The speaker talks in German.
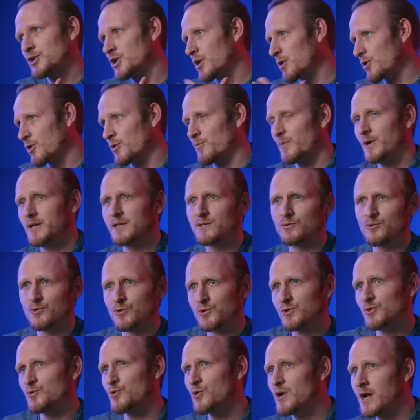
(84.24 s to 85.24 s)
Schau doch mal so
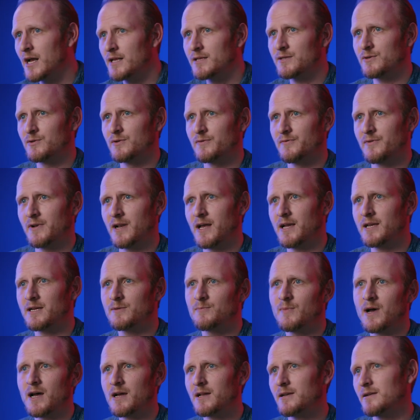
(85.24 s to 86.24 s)
und so, kannst du es
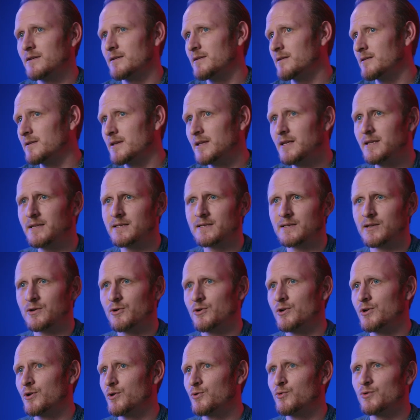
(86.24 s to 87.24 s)
vielleicht machen, dies
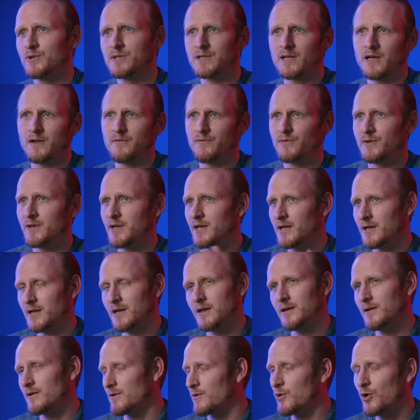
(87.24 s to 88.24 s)
könnte gut sein für
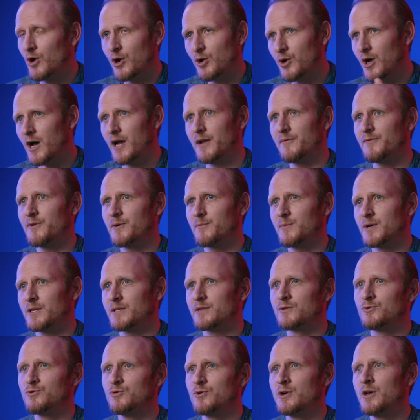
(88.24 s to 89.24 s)
dich, hör doch einfach mal
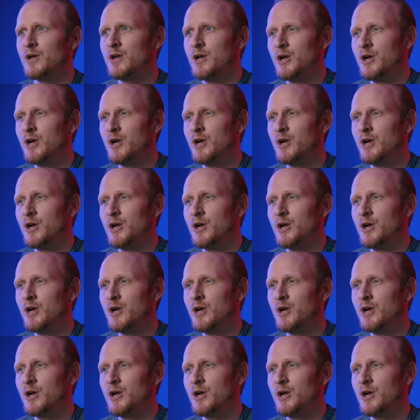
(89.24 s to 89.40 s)
zu.